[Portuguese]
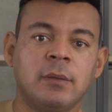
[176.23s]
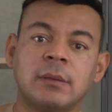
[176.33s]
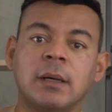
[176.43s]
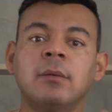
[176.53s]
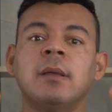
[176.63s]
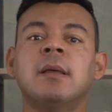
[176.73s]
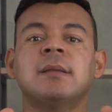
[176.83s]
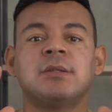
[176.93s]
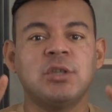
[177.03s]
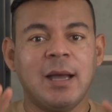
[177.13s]
Então,
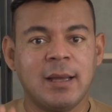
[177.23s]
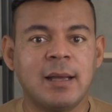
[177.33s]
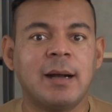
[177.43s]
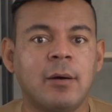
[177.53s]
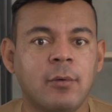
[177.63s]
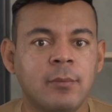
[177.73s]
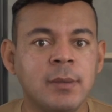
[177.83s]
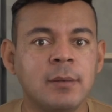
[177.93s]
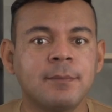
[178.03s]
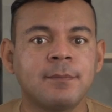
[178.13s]
te
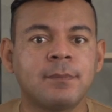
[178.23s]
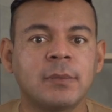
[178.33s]
acalme,